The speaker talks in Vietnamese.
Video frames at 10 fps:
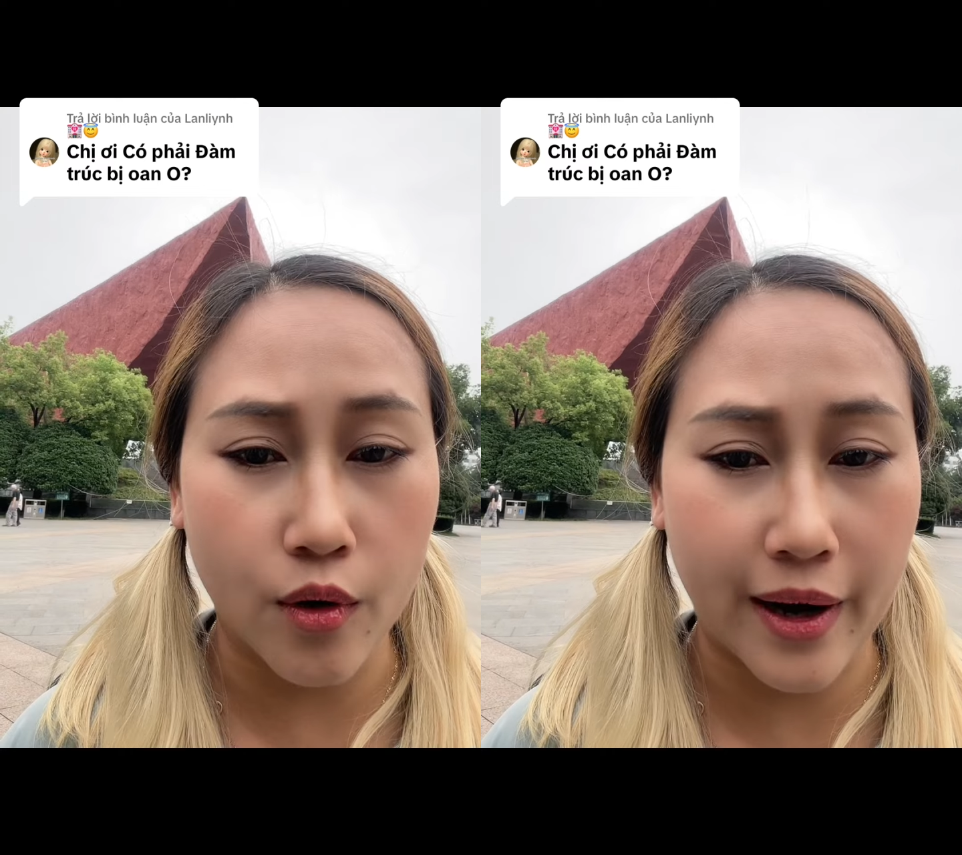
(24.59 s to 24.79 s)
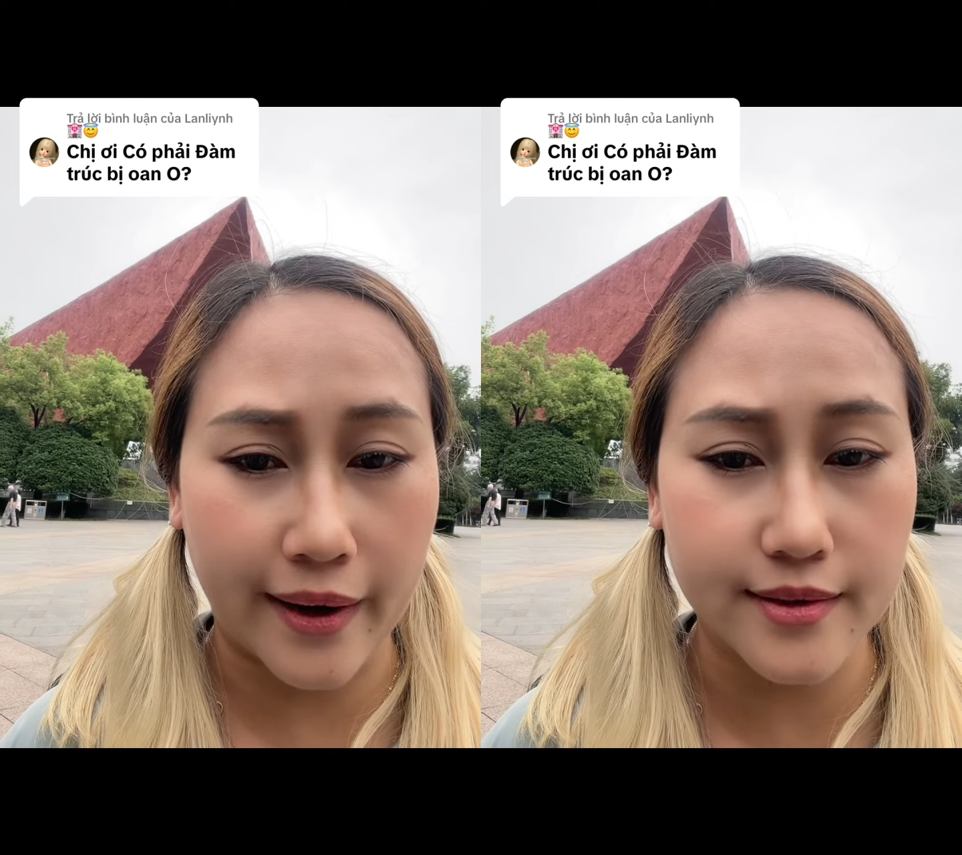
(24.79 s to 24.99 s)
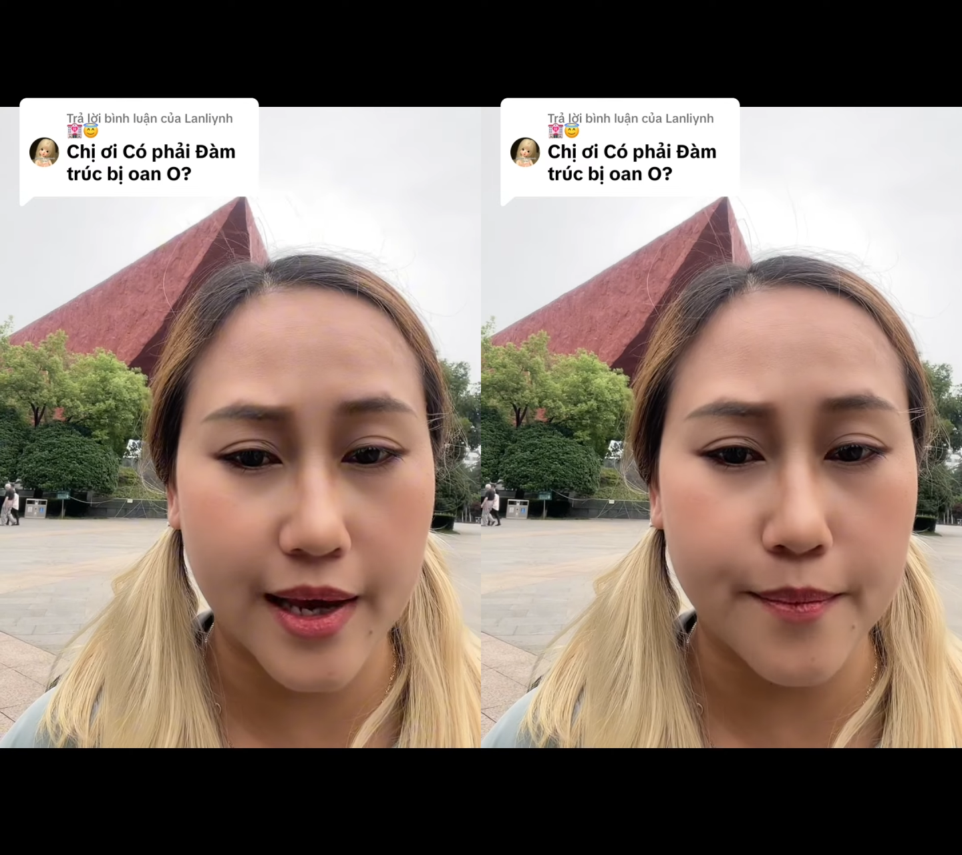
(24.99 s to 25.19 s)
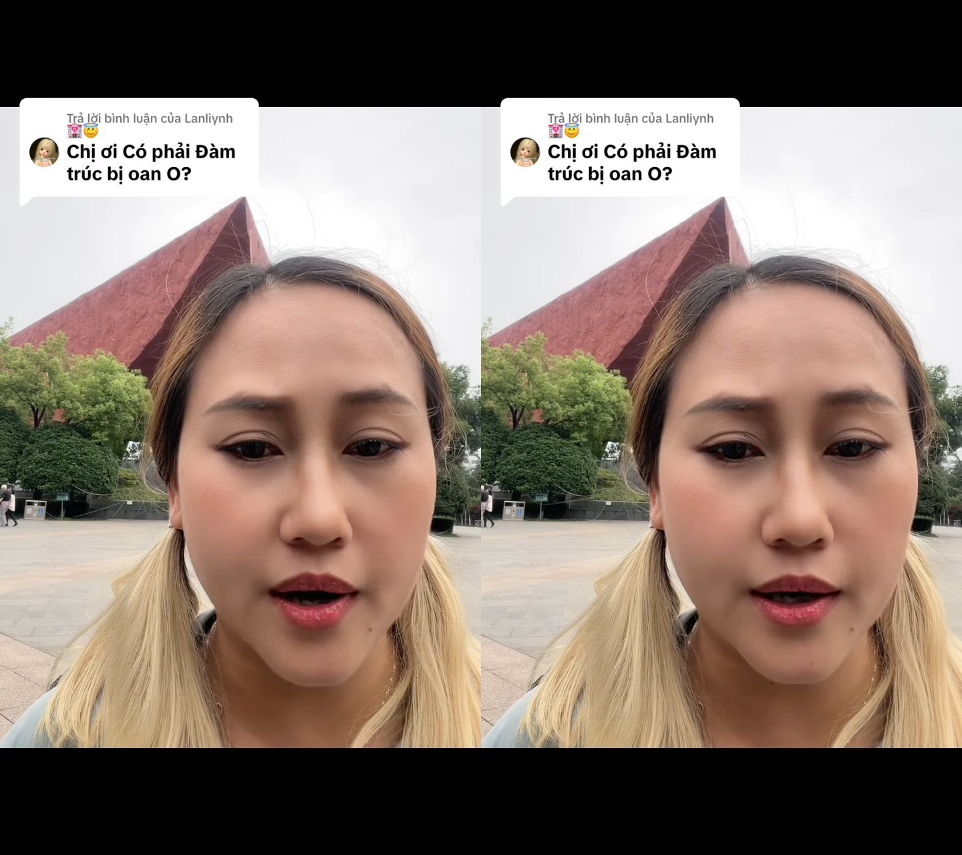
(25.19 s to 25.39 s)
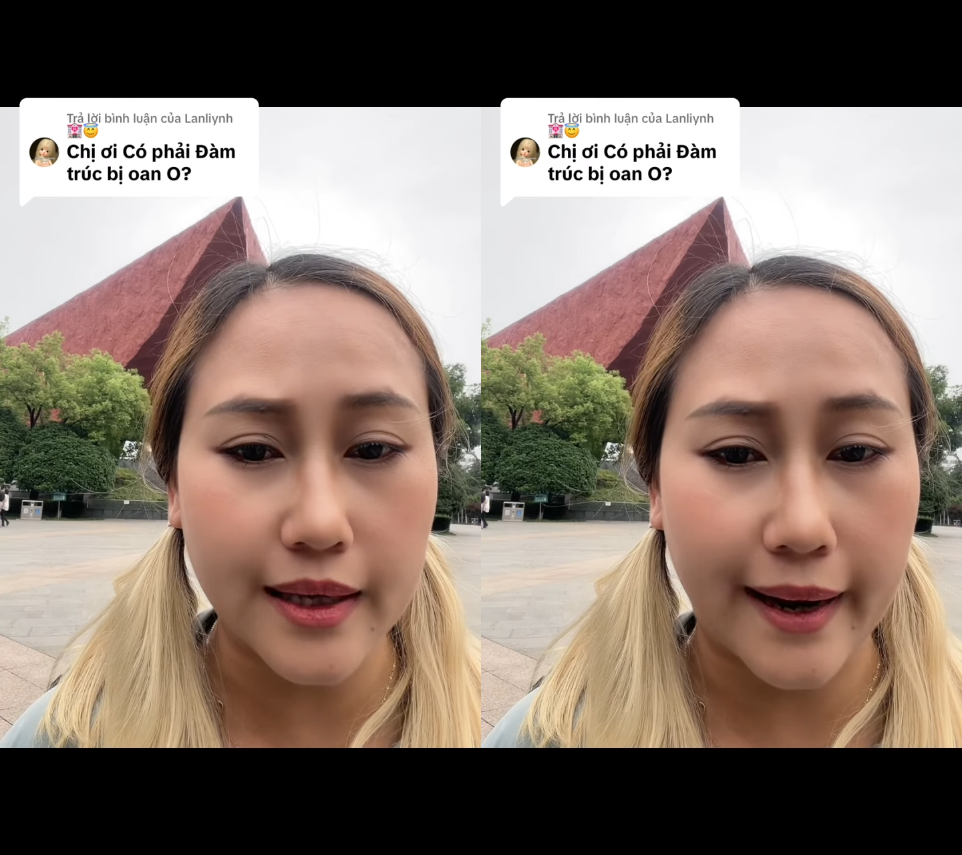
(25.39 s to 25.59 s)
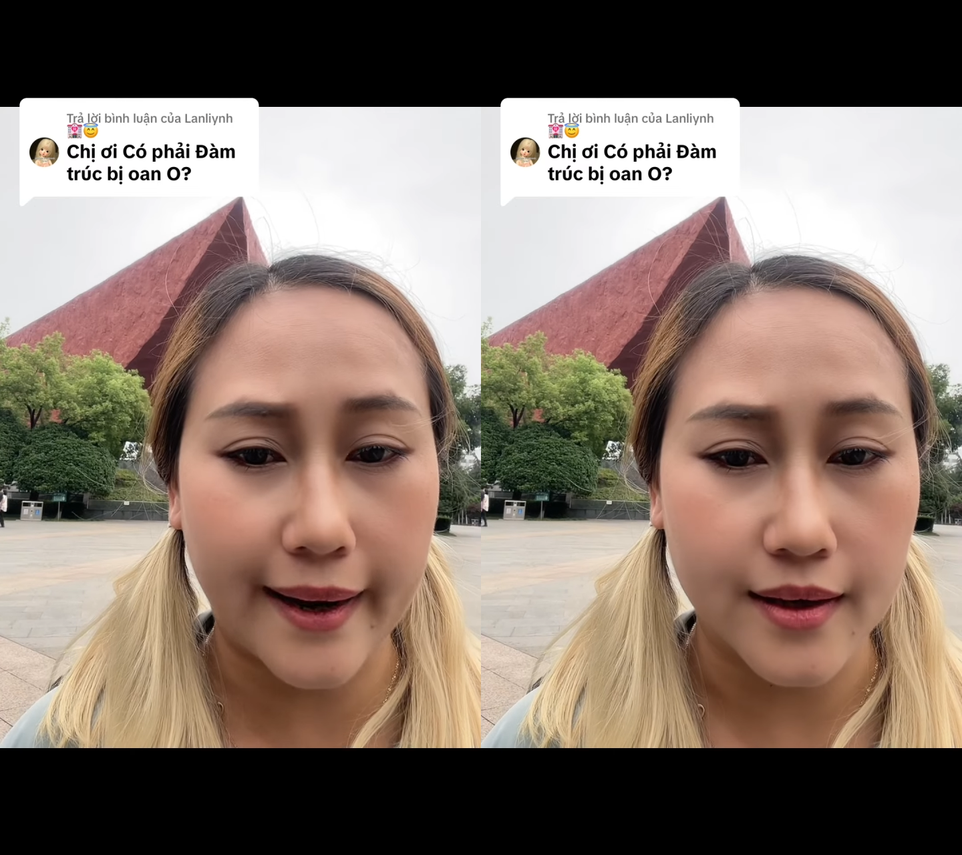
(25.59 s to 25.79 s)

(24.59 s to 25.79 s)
cố gắng xem hết ha